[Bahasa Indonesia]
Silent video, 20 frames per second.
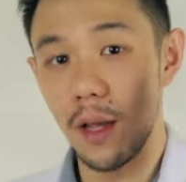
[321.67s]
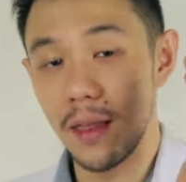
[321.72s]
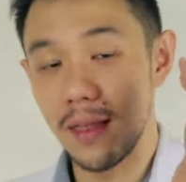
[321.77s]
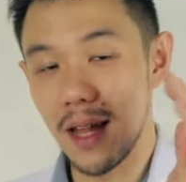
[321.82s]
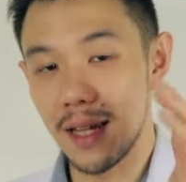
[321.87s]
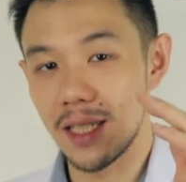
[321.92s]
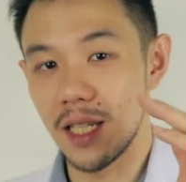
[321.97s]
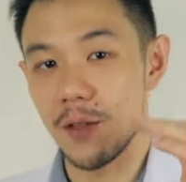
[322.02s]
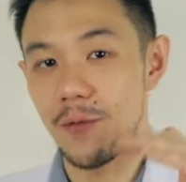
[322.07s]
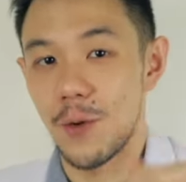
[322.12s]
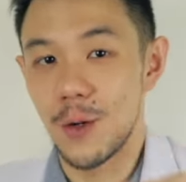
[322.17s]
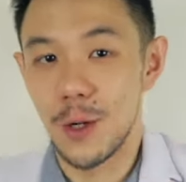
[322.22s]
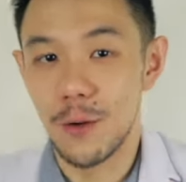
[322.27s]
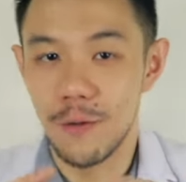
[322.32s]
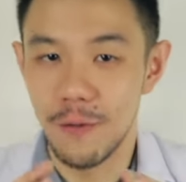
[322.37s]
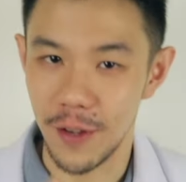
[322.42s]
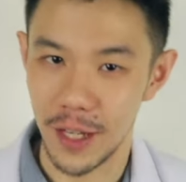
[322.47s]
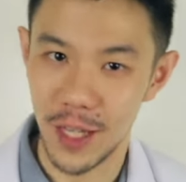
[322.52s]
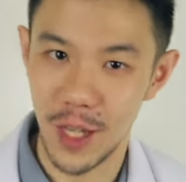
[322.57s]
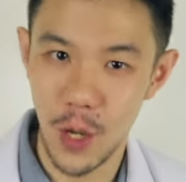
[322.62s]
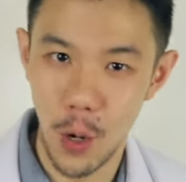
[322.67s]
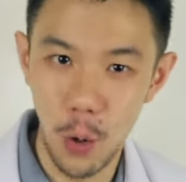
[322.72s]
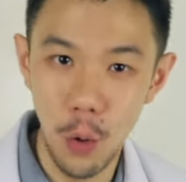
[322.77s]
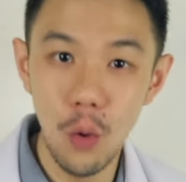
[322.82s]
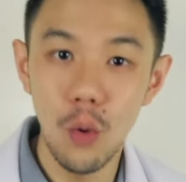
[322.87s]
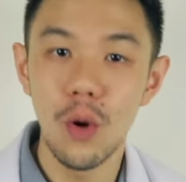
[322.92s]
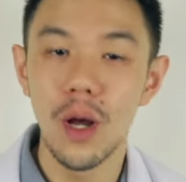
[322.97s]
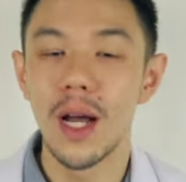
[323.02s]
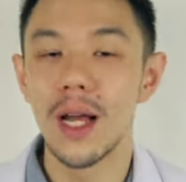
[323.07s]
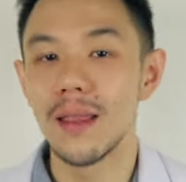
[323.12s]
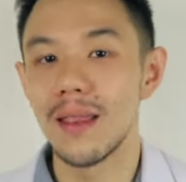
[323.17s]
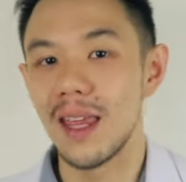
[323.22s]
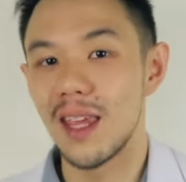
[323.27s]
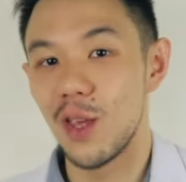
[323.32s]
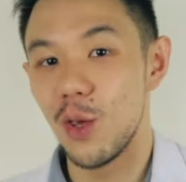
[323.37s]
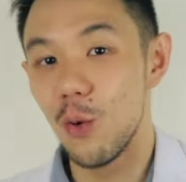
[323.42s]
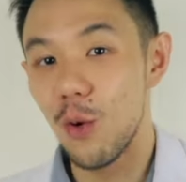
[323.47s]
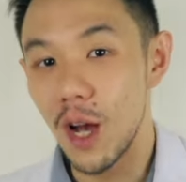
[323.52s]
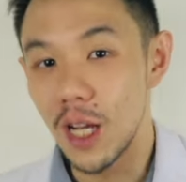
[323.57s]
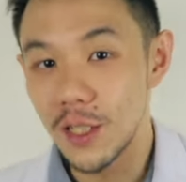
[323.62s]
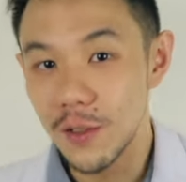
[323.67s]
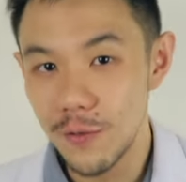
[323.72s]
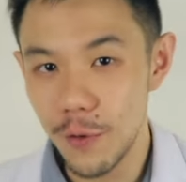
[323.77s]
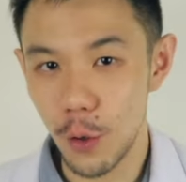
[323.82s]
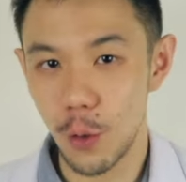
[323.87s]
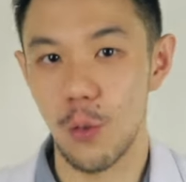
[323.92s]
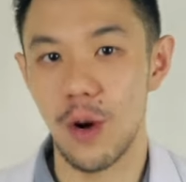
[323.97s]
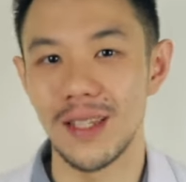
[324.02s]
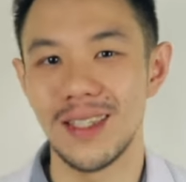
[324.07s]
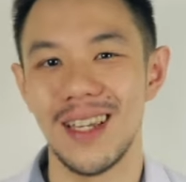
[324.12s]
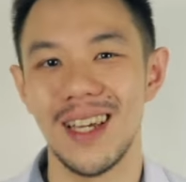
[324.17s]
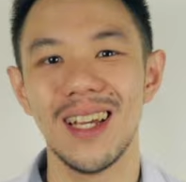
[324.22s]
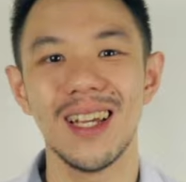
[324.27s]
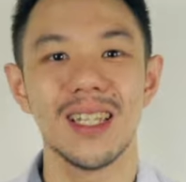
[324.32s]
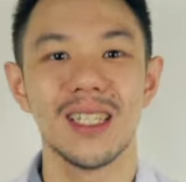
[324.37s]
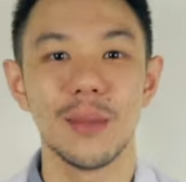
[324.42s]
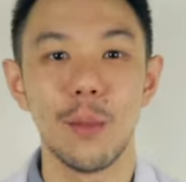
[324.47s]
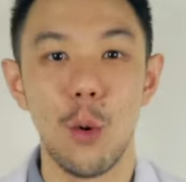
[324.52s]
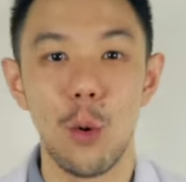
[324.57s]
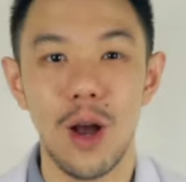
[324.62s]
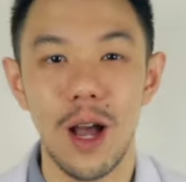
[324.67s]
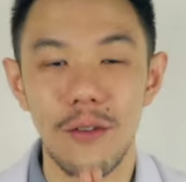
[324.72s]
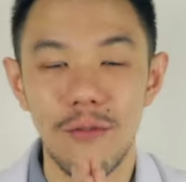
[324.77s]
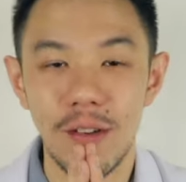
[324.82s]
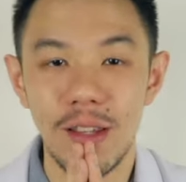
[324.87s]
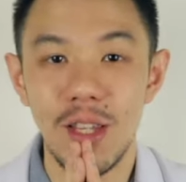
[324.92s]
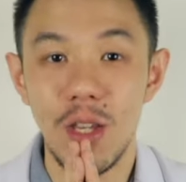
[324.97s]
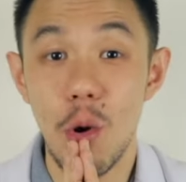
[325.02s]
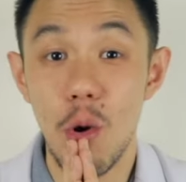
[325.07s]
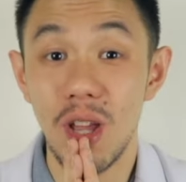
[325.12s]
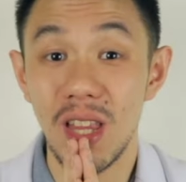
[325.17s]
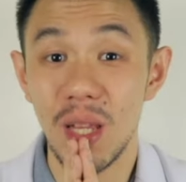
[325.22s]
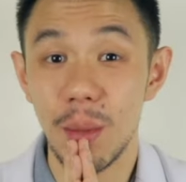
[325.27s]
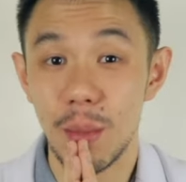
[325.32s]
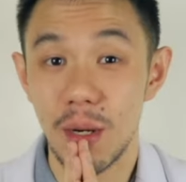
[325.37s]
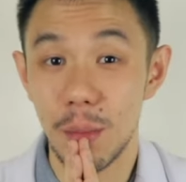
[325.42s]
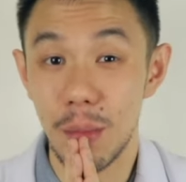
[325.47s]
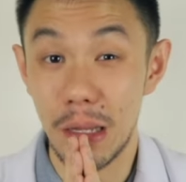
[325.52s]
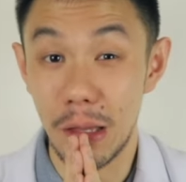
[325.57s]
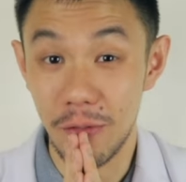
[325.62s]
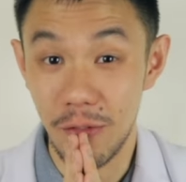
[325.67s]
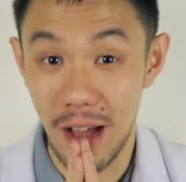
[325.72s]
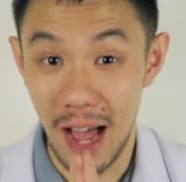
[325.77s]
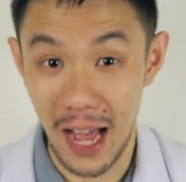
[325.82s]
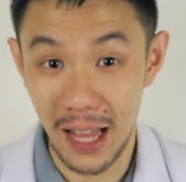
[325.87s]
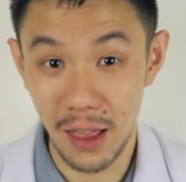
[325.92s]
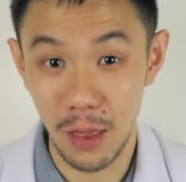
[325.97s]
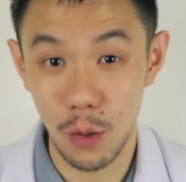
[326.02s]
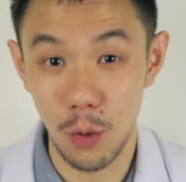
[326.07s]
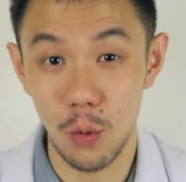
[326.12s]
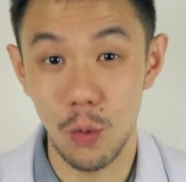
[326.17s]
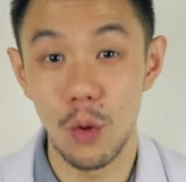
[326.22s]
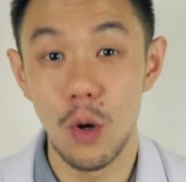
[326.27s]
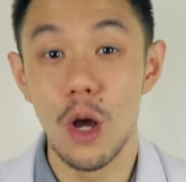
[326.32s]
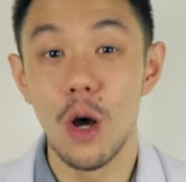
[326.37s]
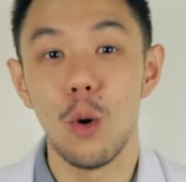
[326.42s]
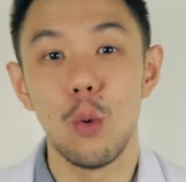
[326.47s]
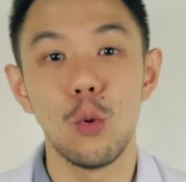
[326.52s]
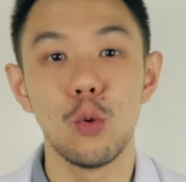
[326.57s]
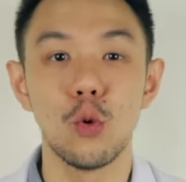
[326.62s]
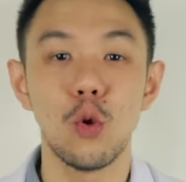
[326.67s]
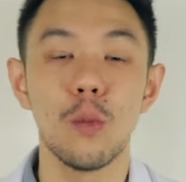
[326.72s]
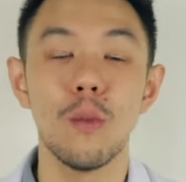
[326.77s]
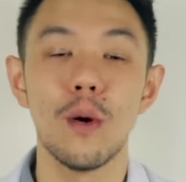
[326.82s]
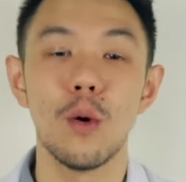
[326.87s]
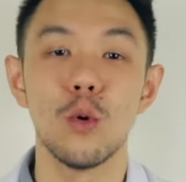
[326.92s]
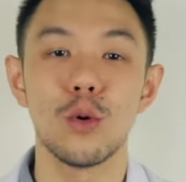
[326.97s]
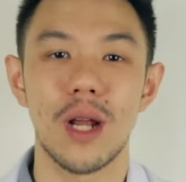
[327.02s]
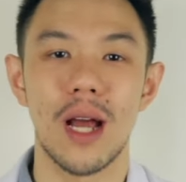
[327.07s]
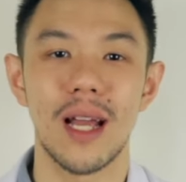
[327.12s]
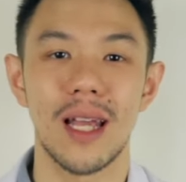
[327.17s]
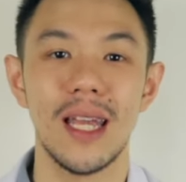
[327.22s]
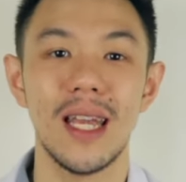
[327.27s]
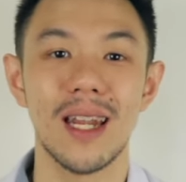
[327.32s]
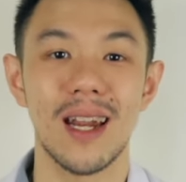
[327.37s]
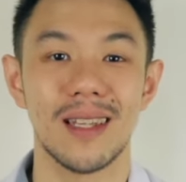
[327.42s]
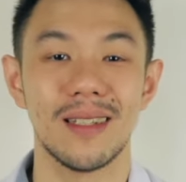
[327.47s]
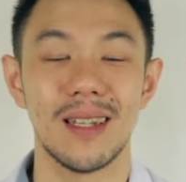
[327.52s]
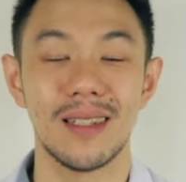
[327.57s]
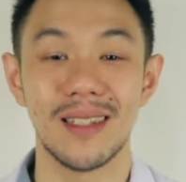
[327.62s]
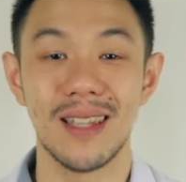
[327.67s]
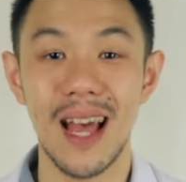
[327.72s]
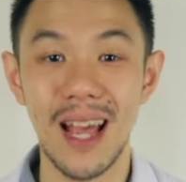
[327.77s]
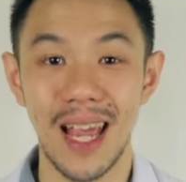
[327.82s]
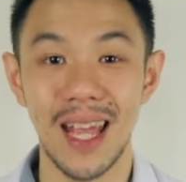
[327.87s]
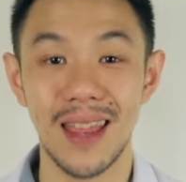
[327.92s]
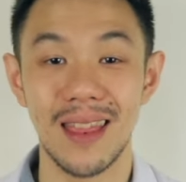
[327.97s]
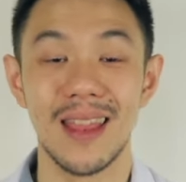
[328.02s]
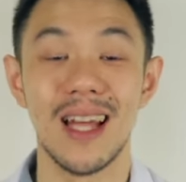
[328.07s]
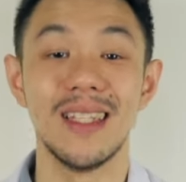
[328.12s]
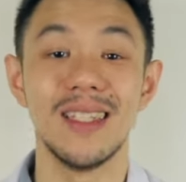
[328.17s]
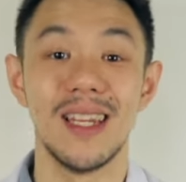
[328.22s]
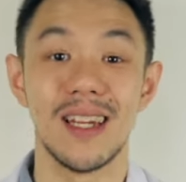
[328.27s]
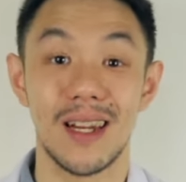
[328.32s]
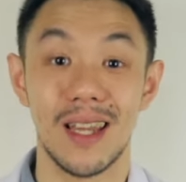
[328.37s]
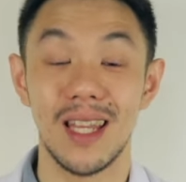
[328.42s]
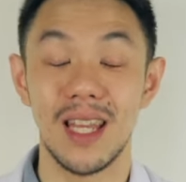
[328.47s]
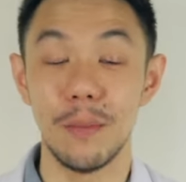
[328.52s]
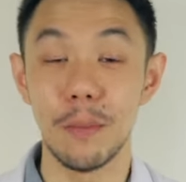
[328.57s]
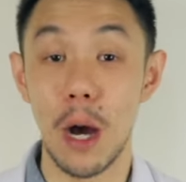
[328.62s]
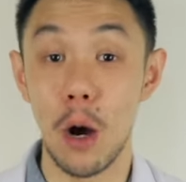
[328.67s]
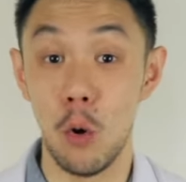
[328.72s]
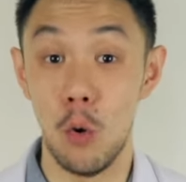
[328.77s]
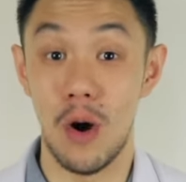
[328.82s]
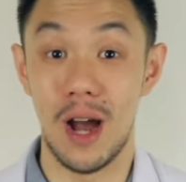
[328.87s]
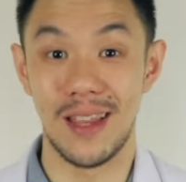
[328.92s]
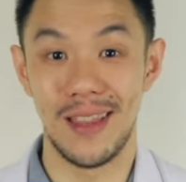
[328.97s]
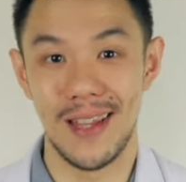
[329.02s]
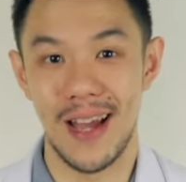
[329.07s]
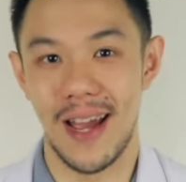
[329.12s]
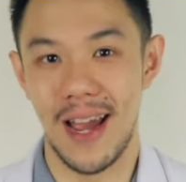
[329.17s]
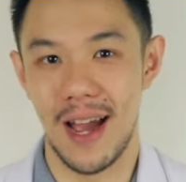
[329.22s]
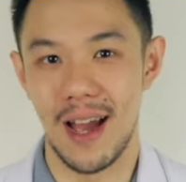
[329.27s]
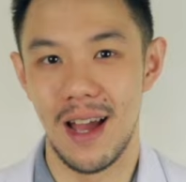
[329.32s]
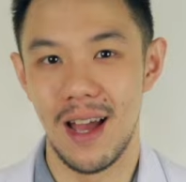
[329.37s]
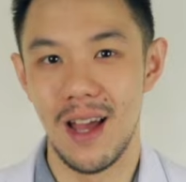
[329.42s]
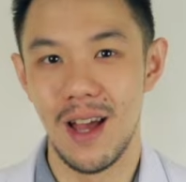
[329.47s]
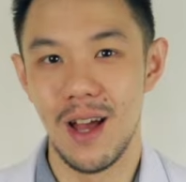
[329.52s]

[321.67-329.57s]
That's it for the video. Thank you guys for watching. Semoga video ini bermanfaat untuk mengurangi rasa sakit dan nyeri di bahu Anda ya.